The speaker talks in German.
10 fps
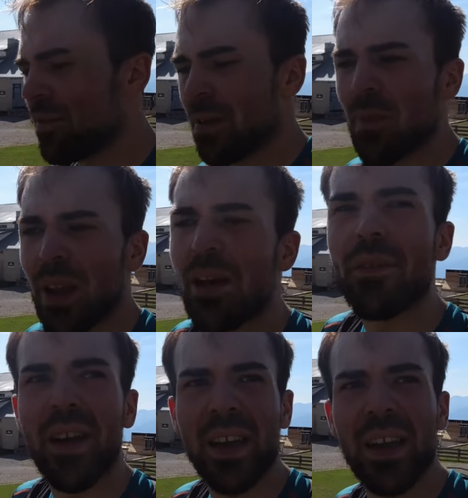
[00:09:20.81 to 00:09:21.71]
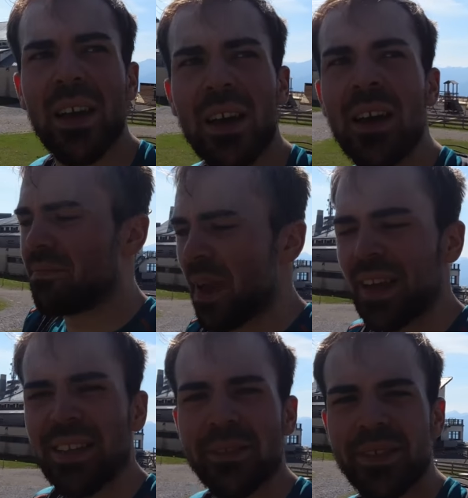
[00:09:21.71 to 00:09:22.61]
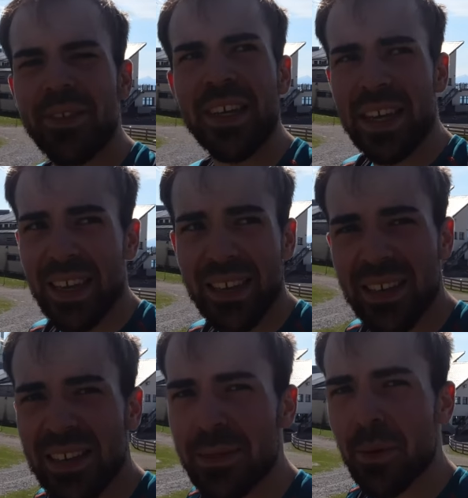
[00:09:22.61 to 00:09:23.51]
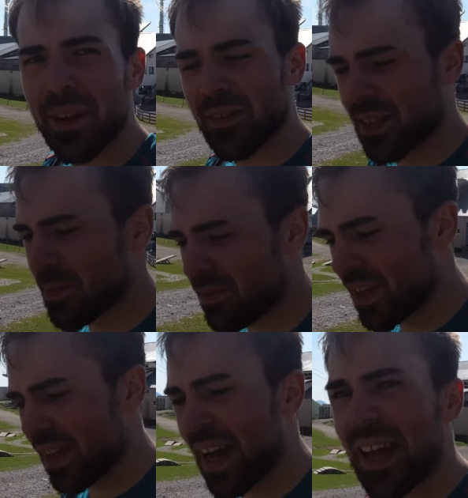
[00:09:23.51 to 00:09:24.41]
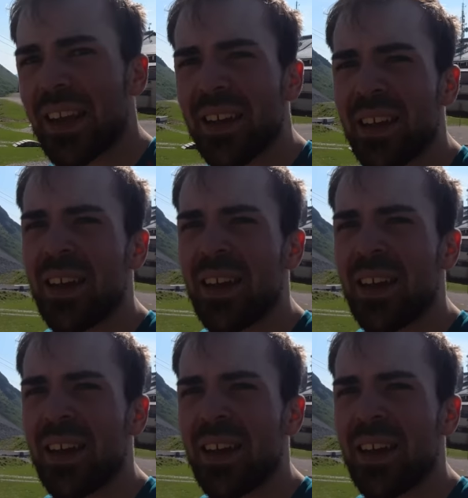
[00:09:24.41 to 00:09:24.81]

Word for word: wenn man einfach merkt, dass es wieder geht, dass man, dass man wieder kann.